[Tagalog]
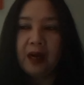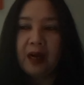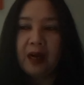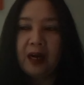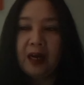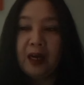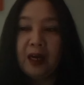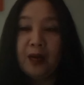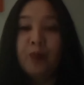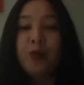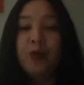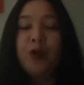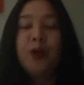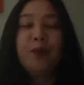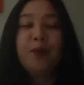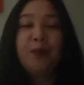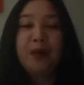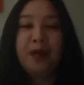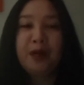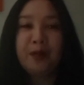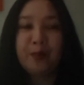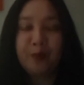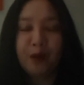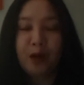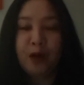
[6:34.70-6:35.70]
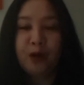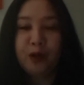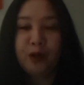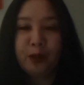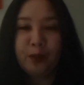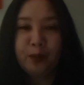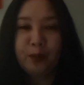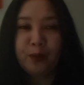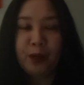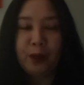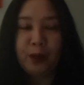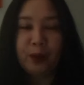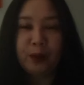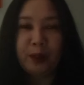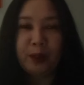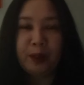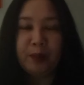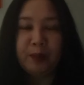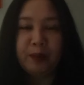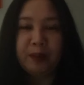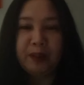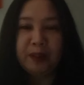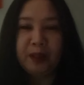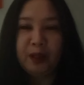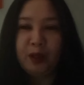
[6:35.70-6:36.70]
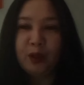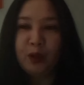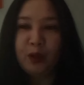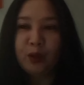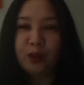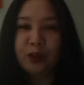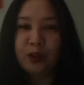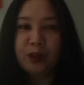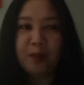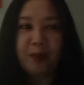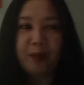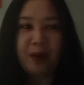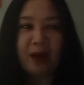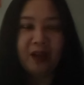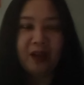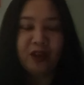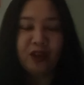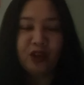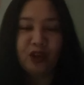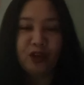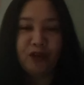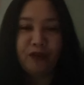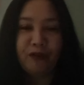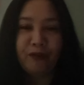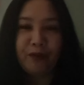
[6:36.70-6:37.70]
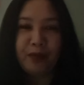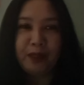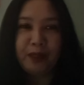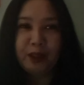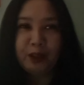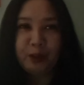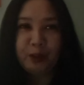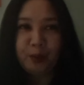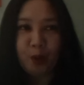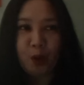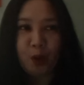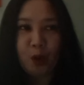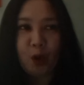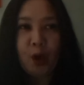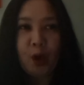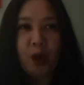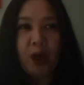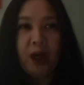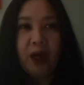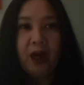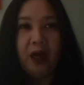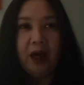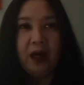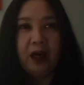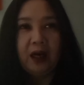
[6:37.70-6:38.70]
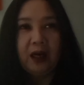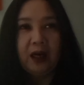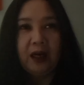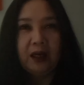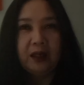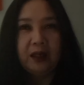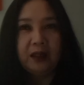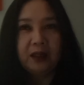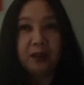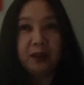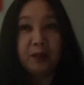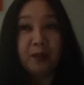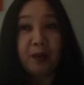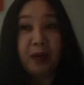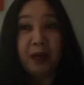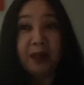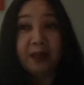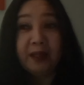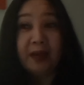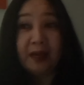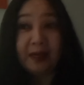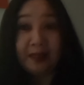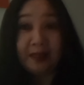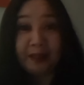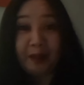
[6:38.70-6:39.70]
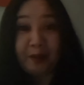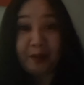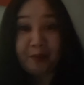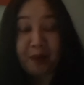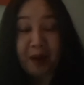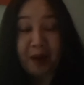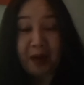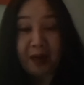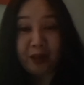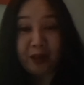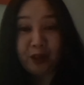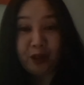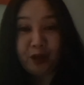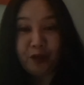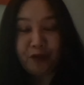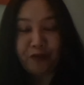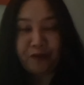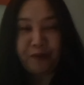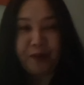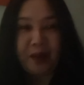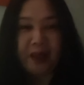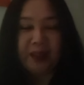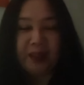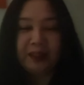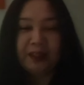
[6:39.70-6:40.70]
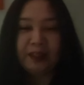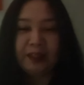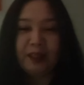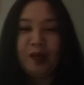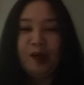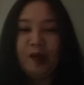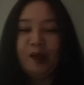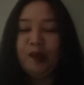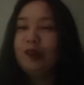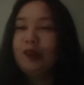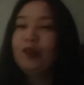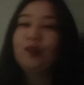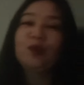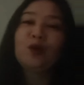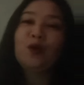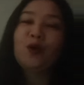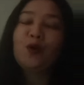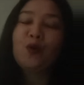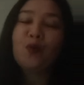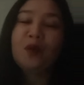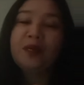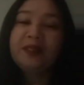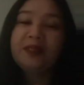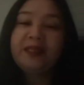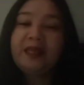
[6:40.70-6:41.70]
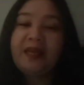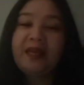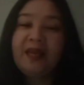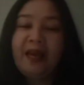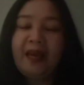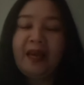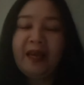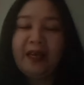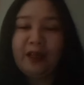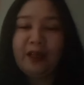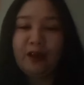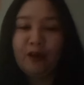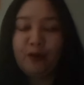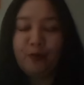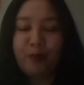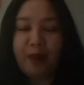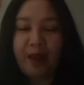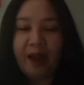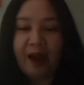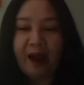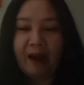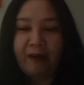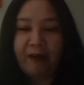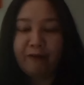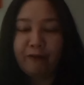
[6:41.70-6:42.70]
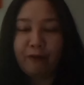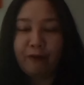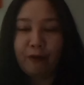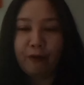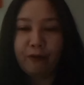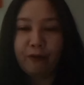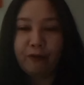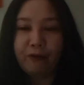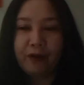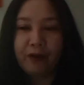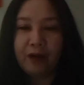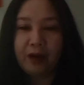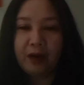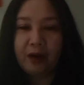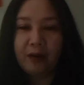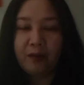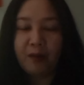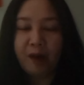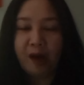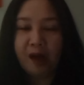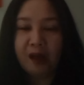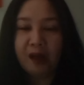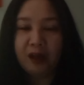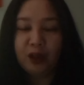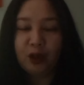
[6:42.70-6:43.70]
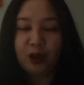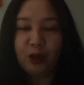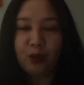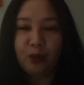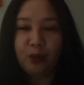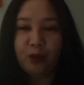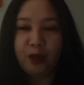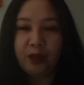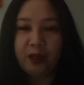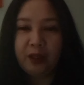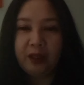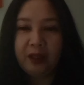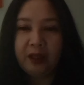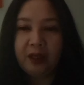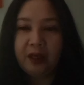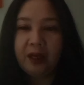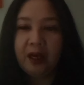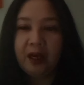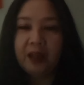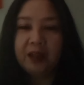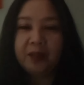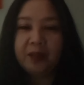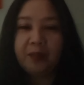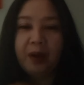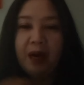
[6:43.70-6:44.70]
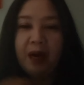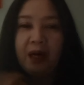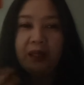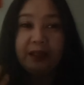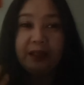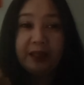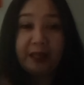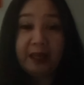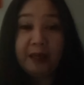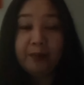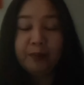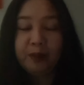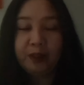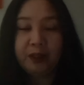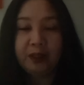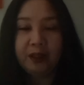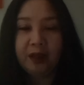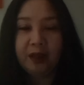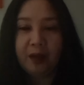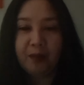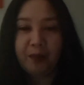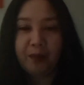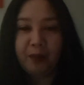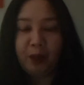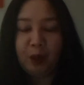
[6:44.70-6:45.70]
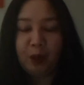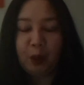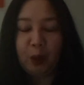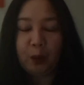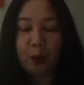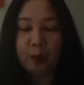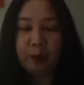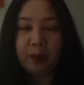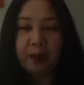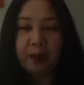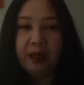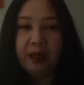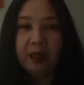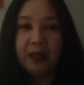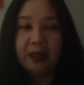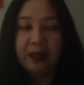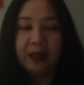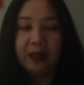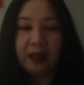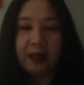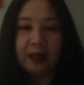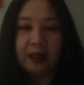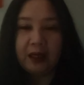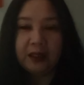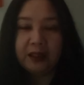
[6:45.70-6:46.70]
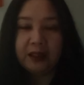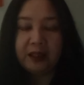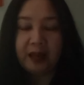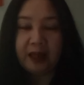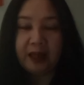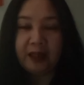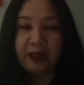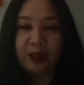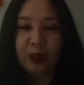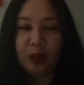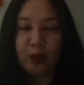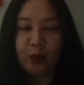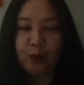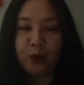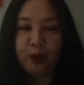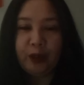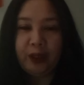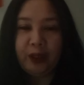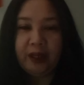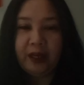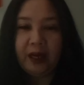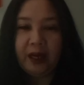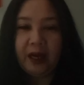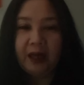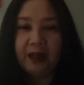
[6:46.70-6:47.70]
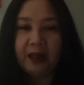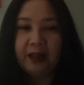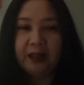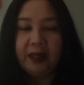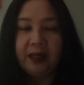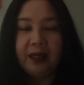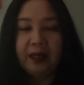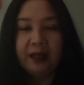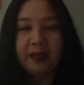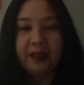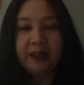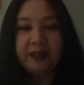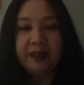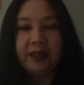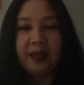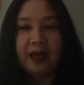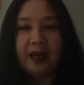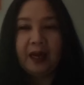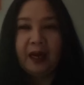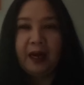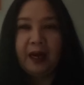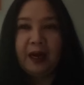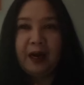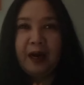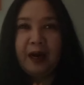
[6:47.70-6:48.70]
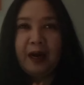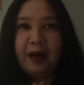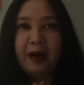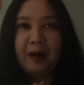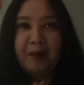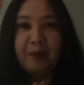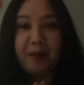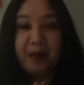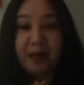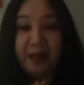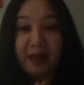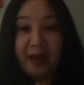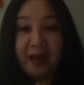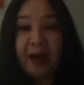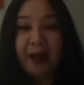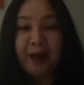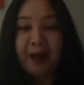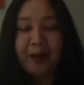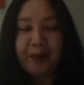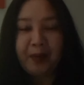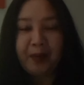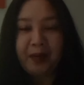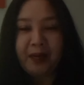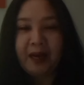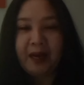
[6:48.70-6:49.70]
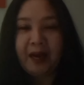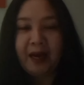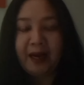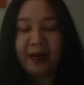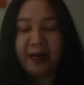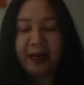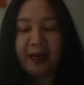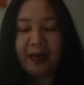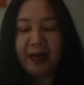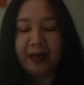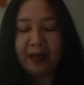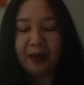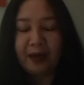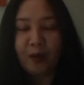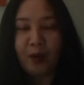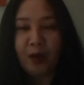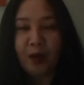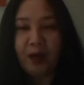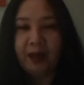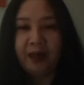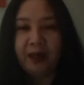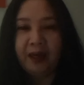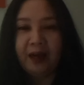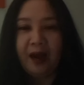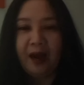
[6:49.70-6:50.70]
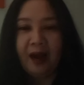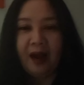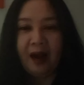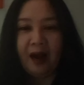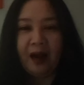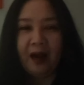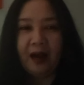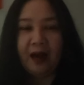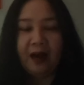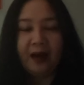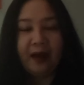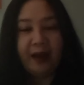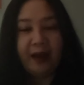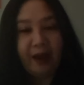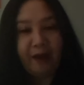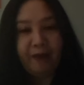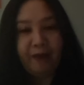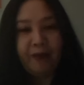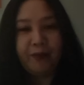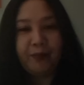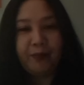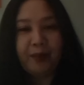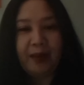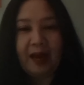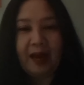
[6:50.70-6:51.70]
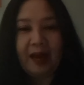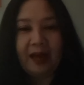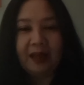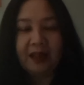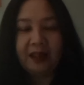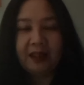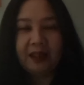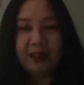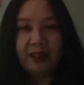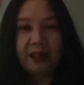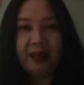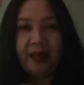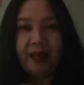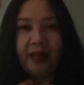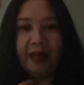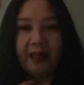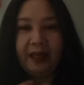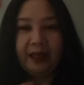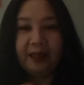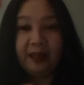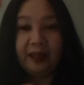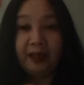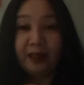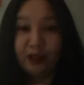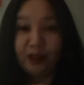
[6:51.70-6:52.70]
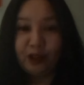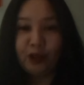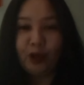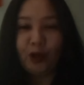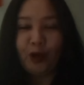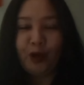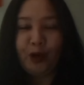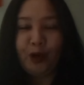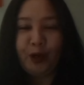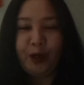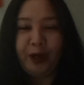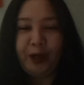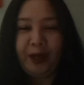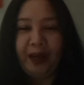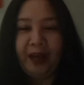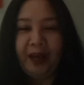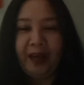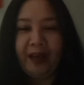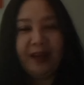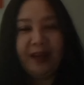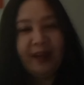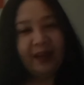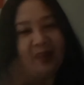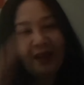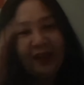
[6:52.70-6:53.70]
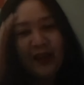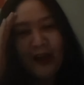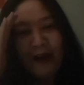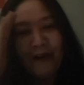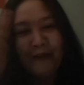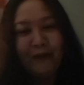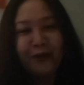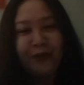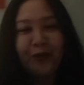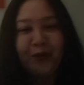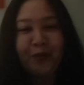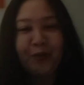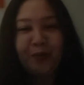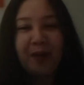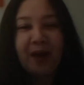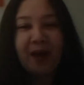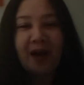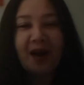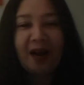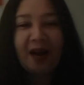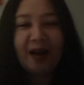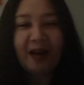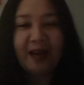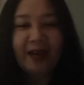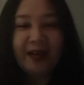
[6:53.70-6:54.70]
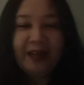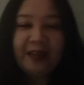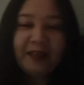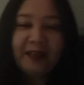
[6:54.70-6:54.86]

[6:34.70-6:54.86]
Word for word: alam mo naman na proud na proud kami sa'yo, sa mga achievements mo, at uh, sa mga darating pang achievements. So, once again, on behalf of uh, Mahal's community at mga teams na nakapaloob uh, sa ating komunidad, isang uh, maligayang-maligayang kaarawan. Uh, have a blast and enjoy your day. Love you. Bye!